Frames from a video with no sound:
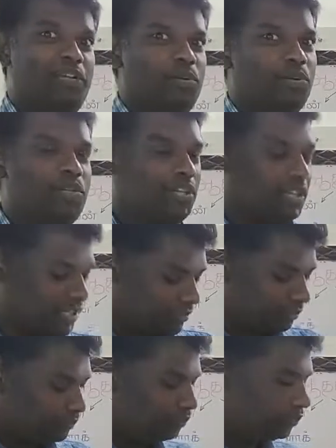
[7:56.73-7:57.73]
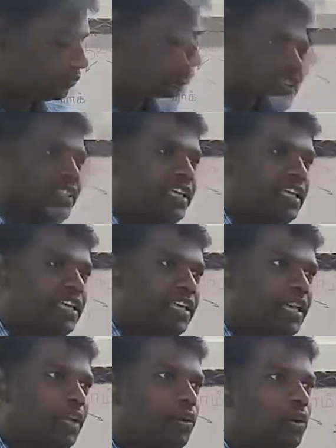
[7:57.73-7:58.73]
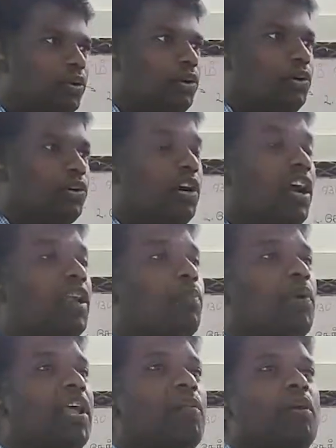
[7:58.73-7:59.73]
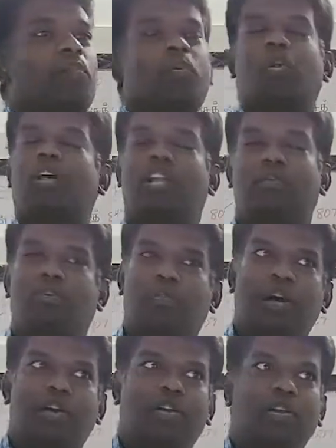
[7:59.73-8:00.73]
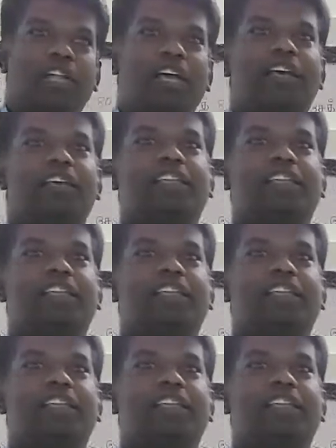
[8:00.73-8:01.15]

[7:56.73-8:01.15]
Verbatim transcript: கற்றுக் கொடுத்துருக்கிறார் இந்த ஏனோக்கு காணப்படாமல் போனான்னு நம்ம பார்க்குறோம் இல்லையா